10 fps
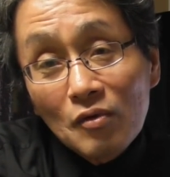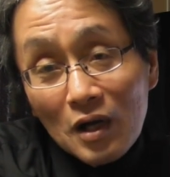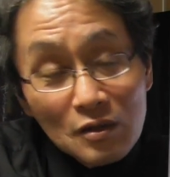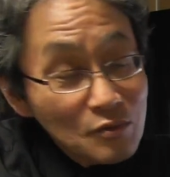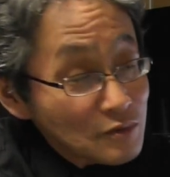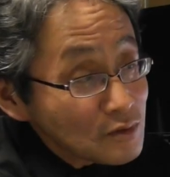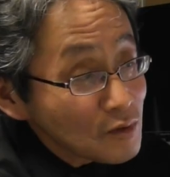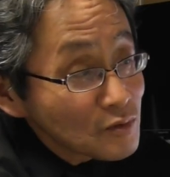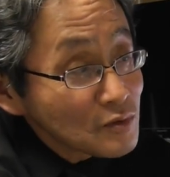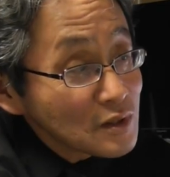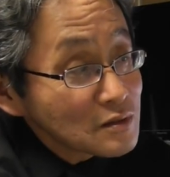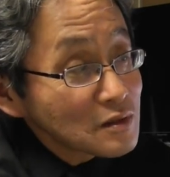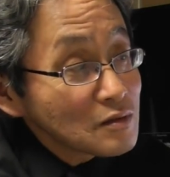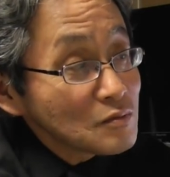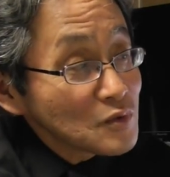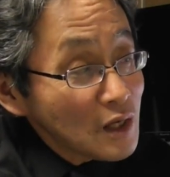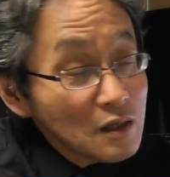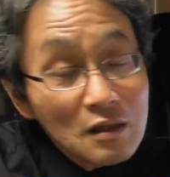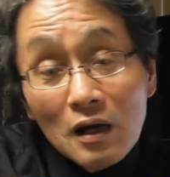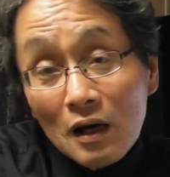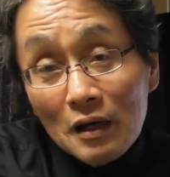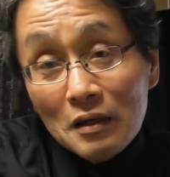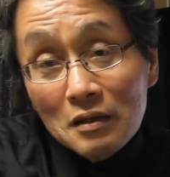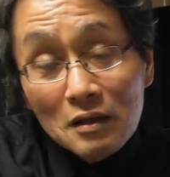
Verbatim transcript: のかということですけどもね。はい。